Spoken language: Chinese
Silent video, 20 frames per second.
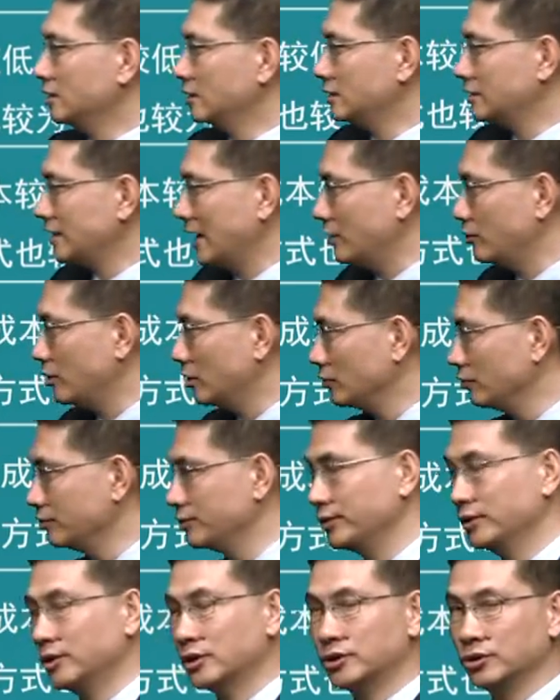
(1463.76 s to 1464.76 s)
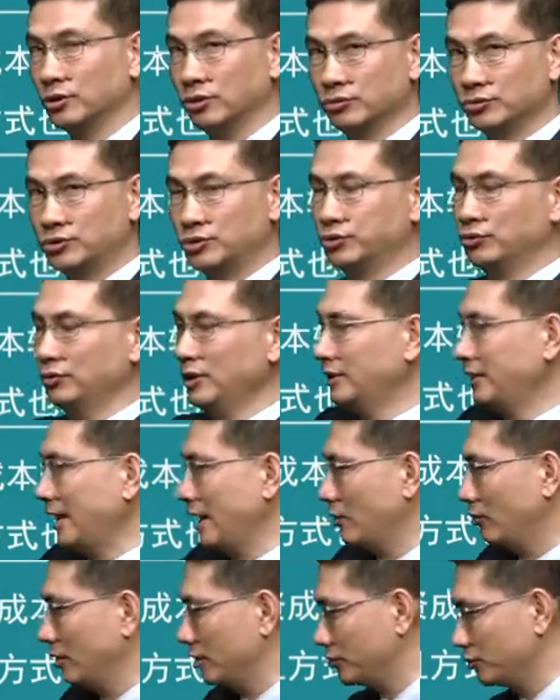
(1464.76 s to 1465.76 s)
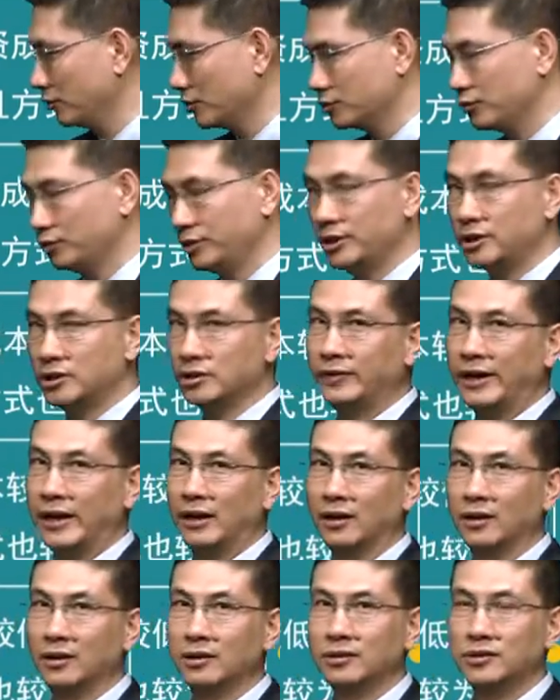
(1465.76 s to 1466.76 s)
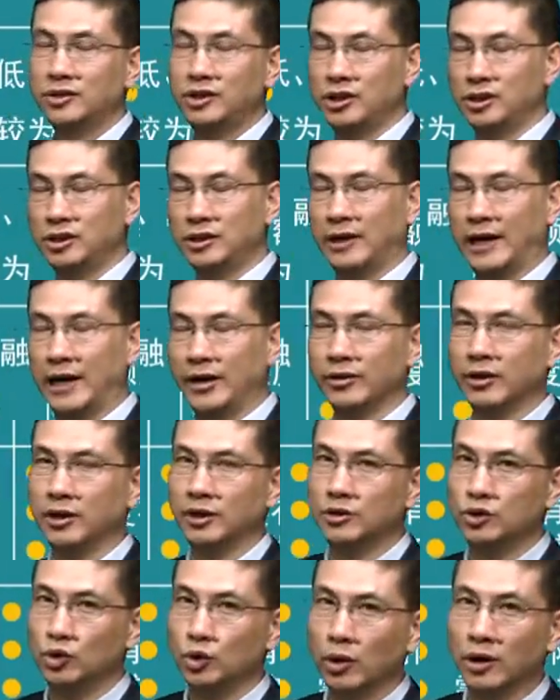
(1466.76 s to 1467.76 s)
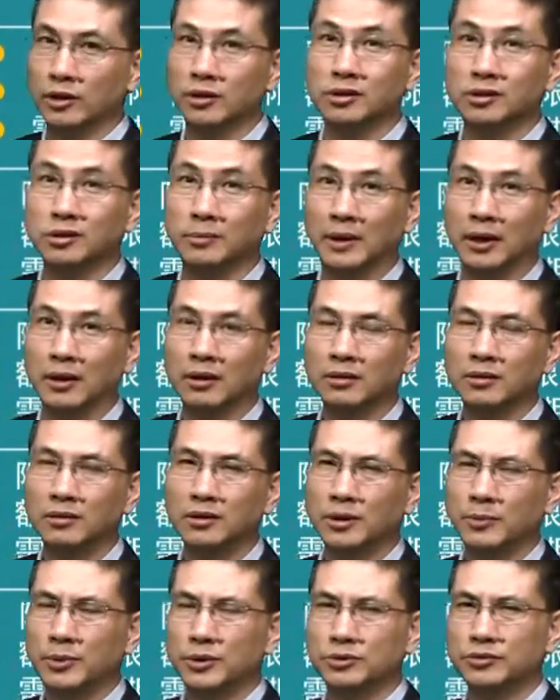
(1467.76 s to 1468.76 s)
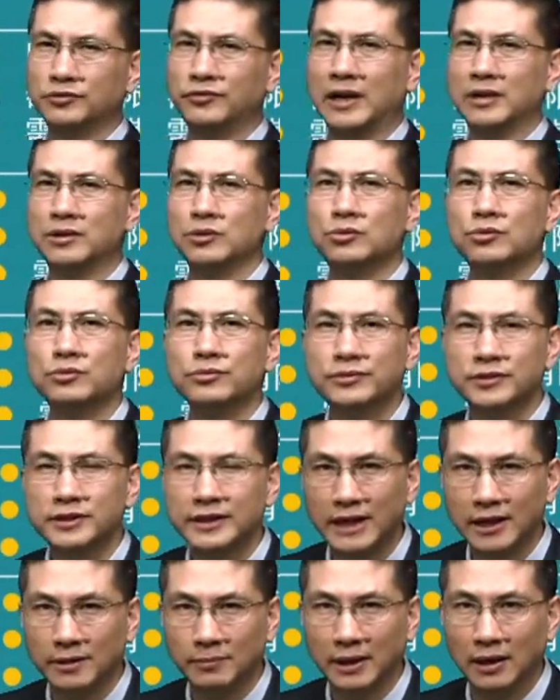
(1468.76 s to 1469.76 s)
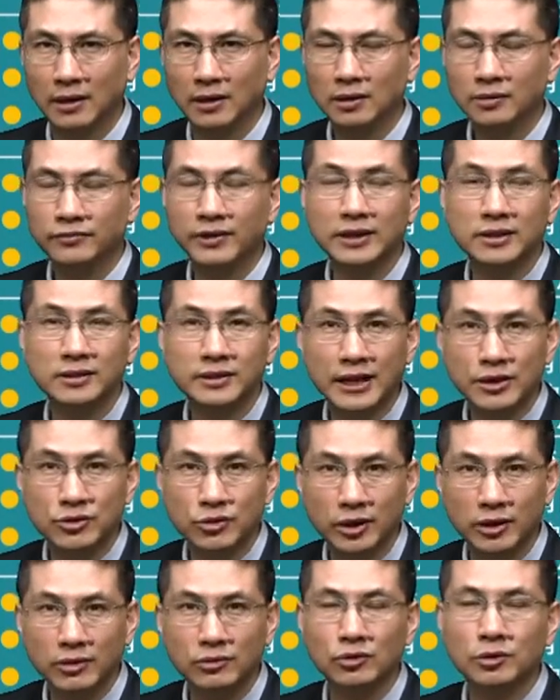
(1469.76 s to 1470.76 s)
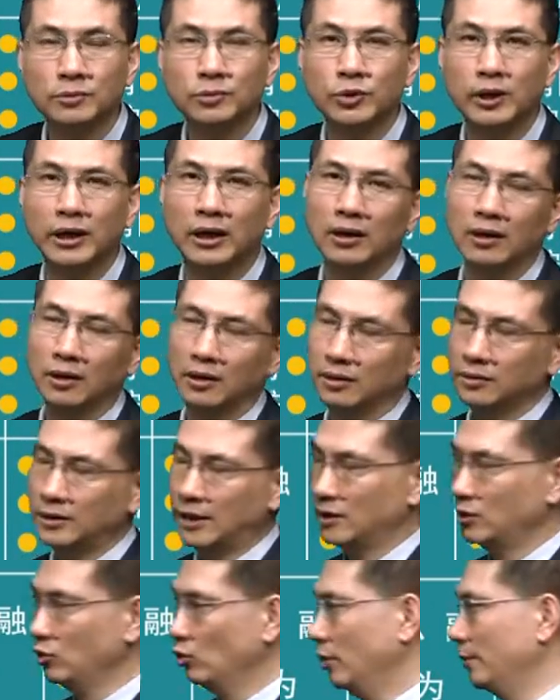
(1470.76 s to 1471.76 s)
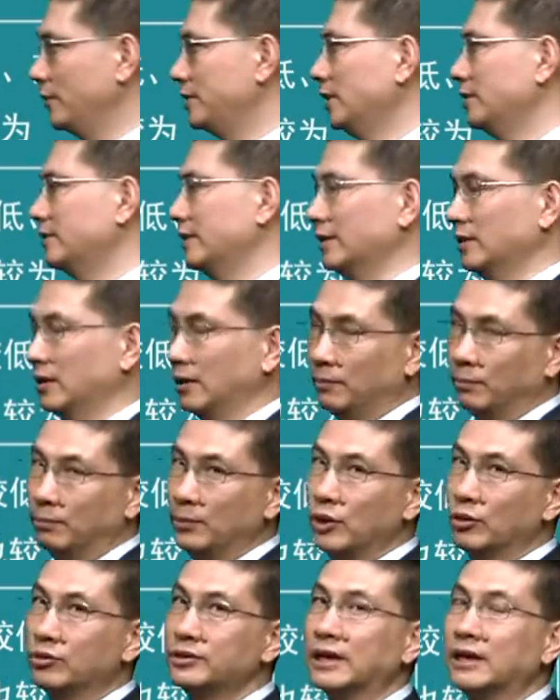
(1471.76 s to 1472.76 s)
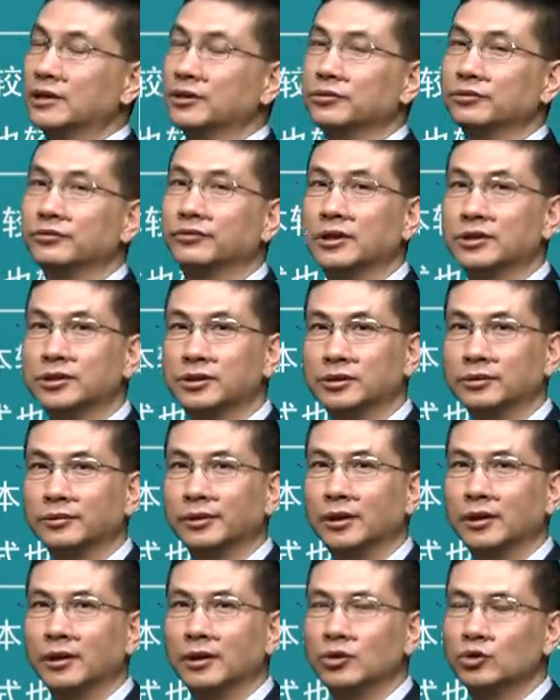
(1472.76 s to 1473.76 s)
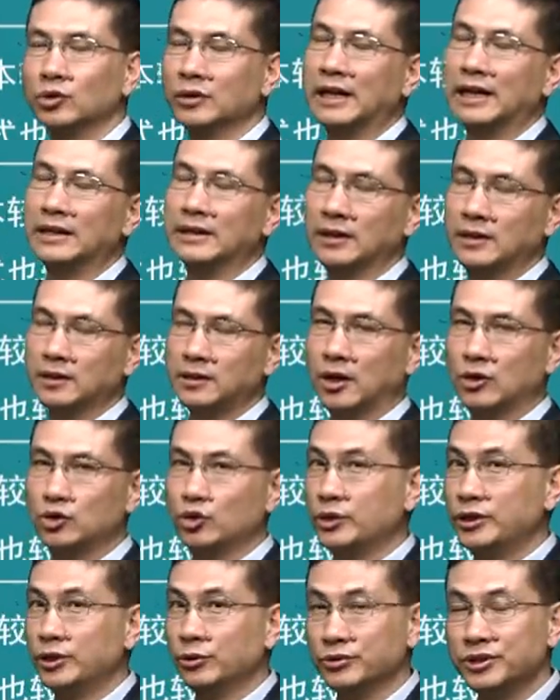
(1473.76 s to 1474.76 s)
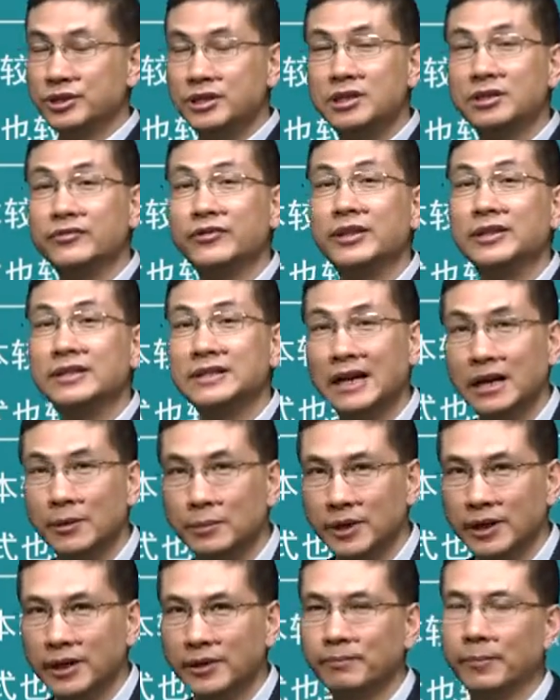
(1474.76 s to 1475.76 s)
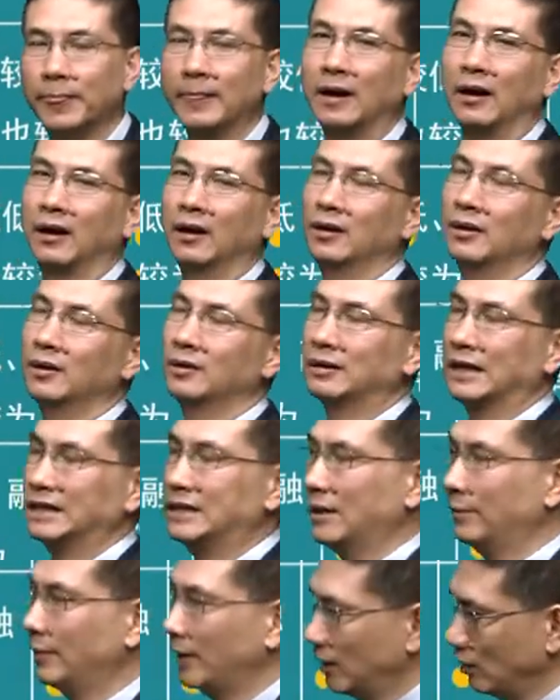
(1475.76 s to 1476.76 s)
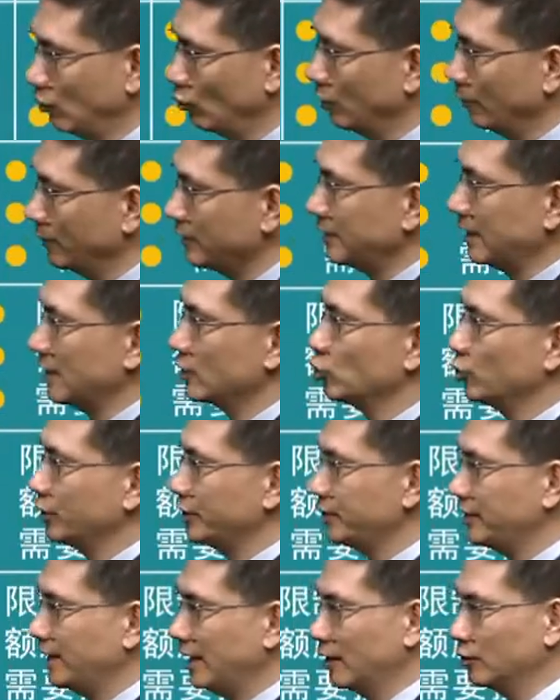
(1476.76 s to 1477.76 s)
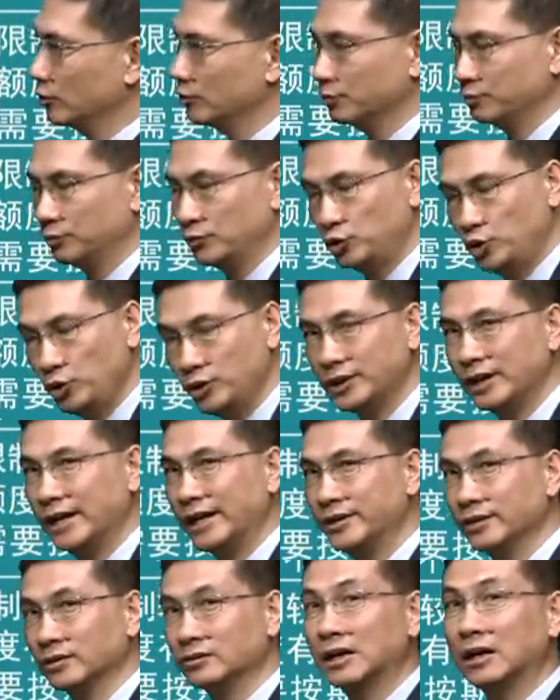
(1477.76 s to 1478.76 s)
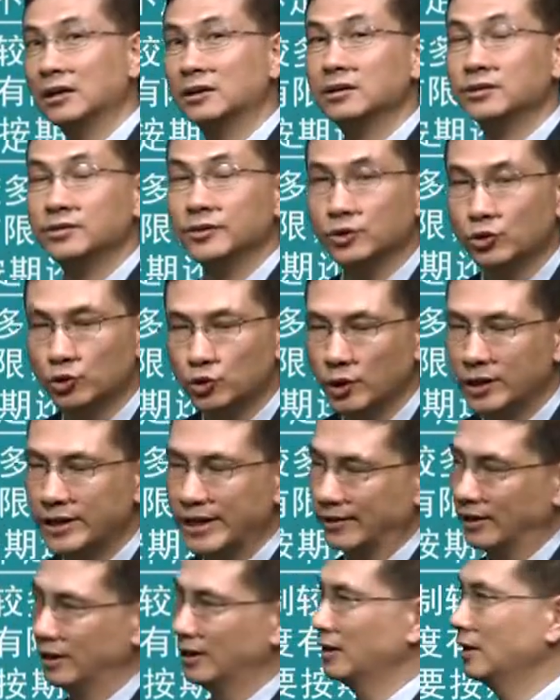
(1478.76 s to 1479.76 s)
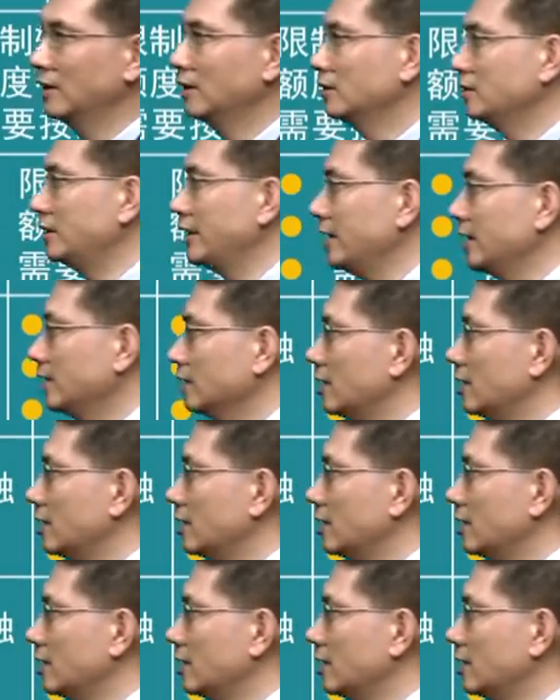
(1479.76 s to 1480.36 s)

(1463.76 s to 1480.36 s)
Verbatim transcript: 整个债权融资的时候，除了贷款、除了租赁之外，其实还有一个很重要的是什么？那不就是发行公司债嘛，发行债券，对不对？但是我们教材呢没有讲这种方式，所以大家要注意这种细微的差别啊。那下边呢，我们简单梳理这两种具体类型，它各自优缺点。第一个